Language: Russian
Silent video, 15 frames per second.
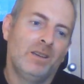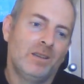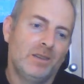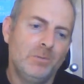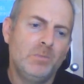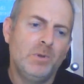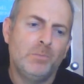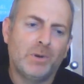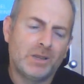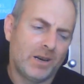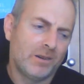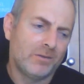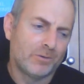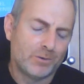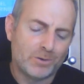Им не
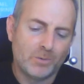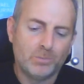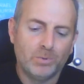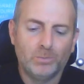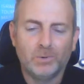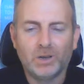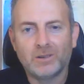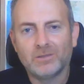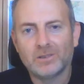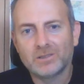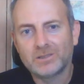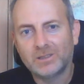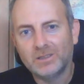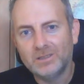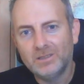понравилось, что я публиковал
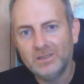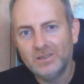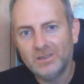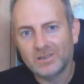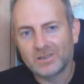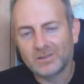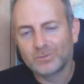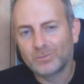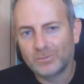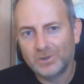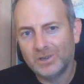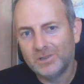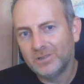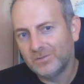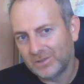статьи о
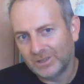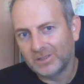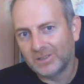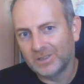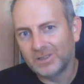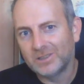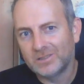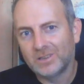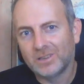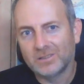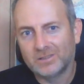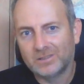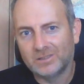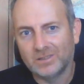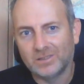разрушении всяких
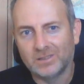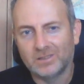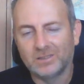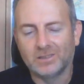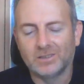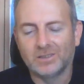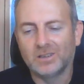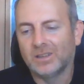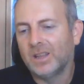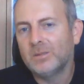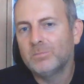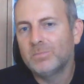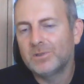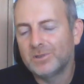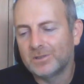христианских э,
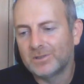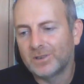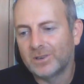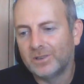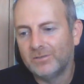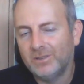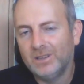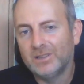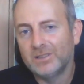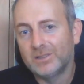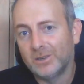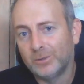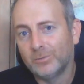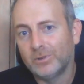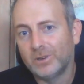кладбищ и церквей на
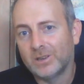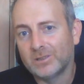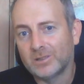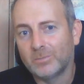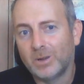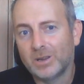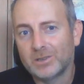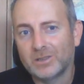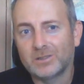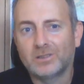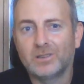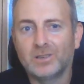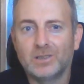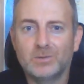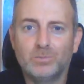территории
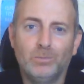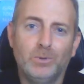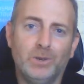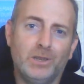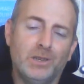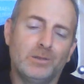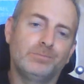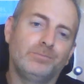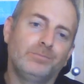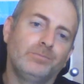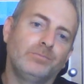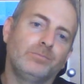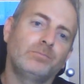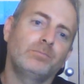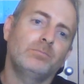Азербайджанской республики –
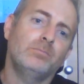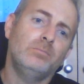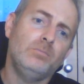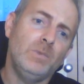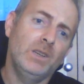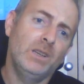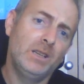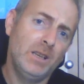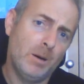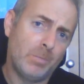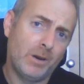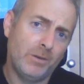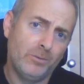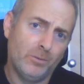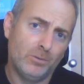и я
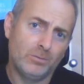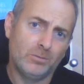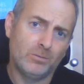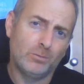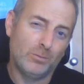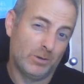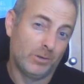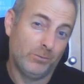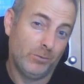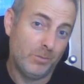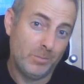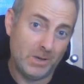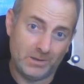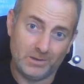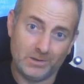провел около двух
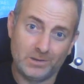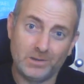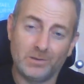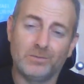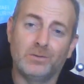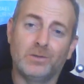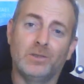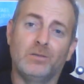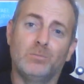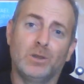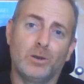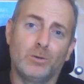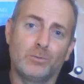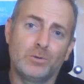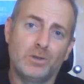месяцев в
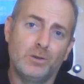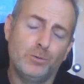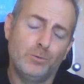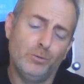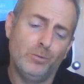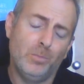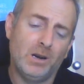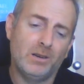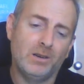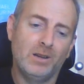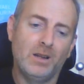белорусских тюрьмах.